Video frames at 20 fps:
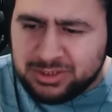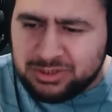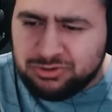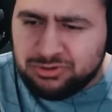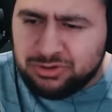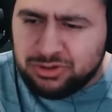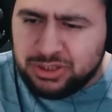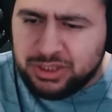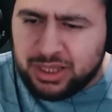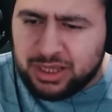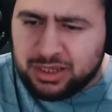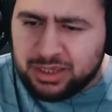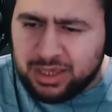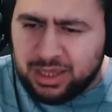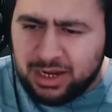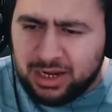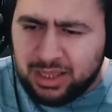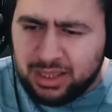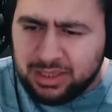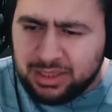yürü gidelim
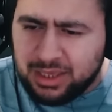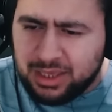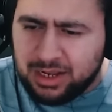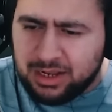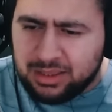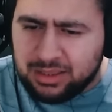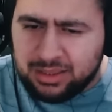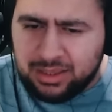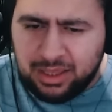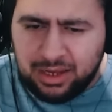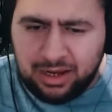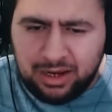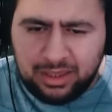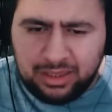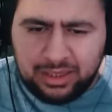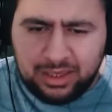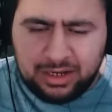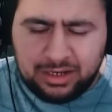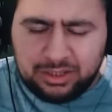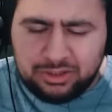gel la gel. Gel la
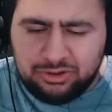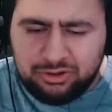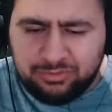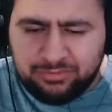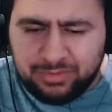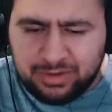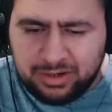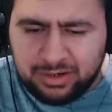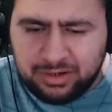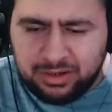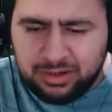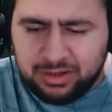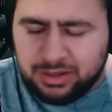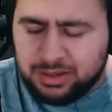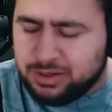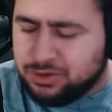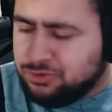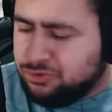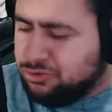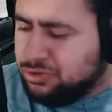gel gidiyorum ben.
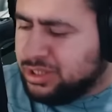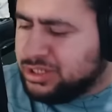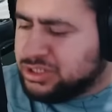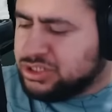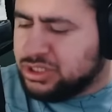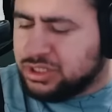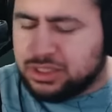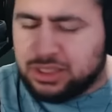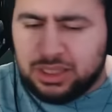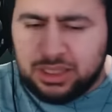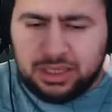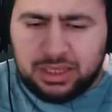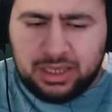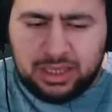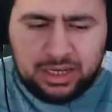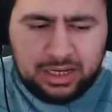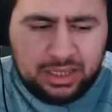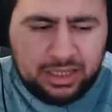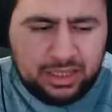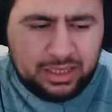Yola çık la
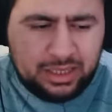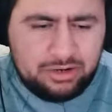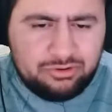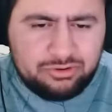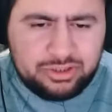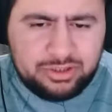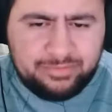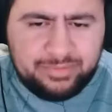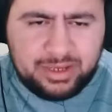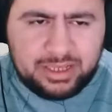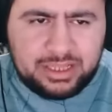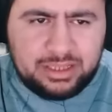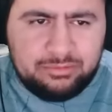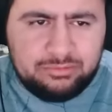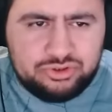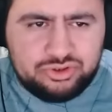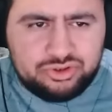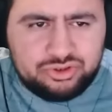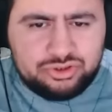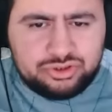gel la Orada
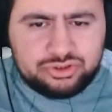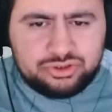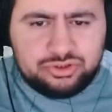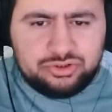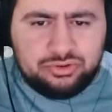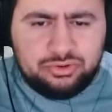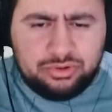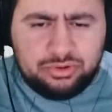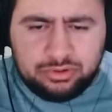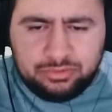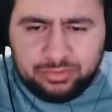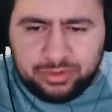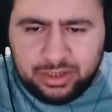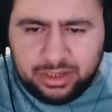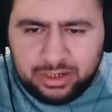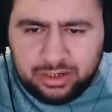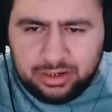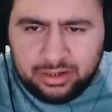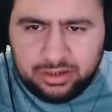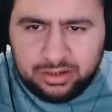bekleme üşütürsün oğlum
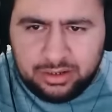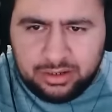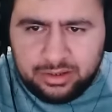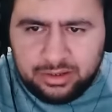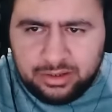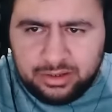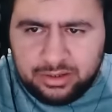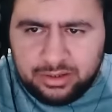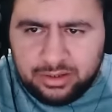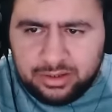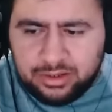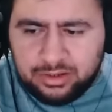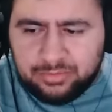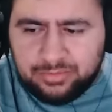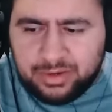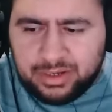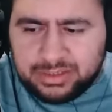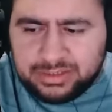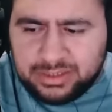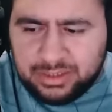gel.
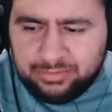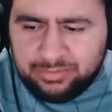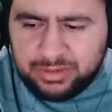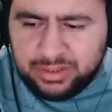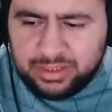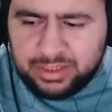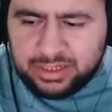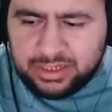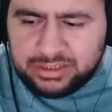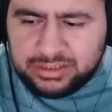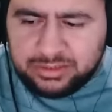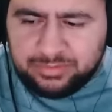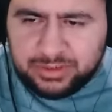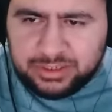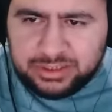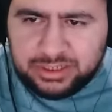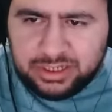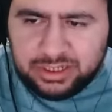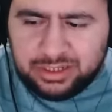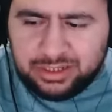Bak sen bir de yaşlı
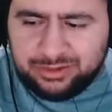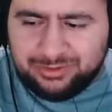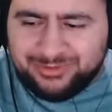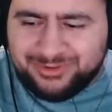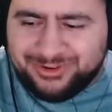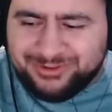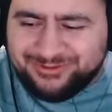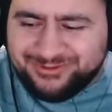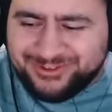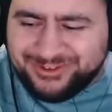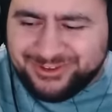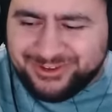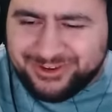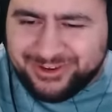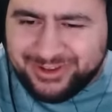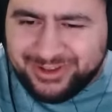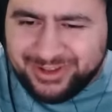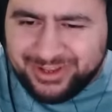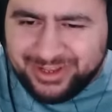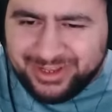başlı adam verilmişsin.
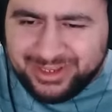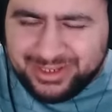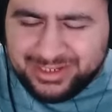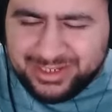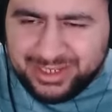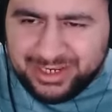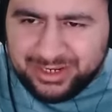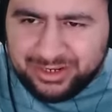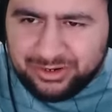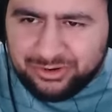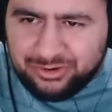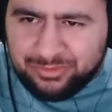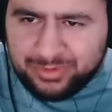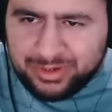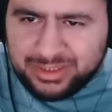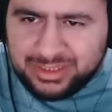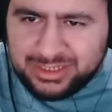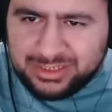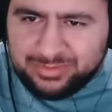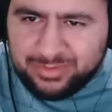Senin
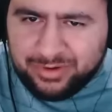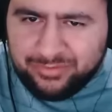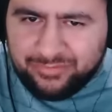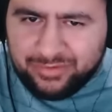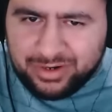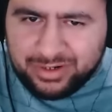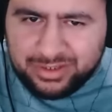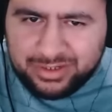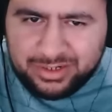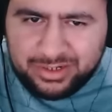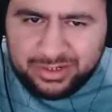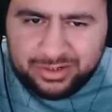romatizman vardır.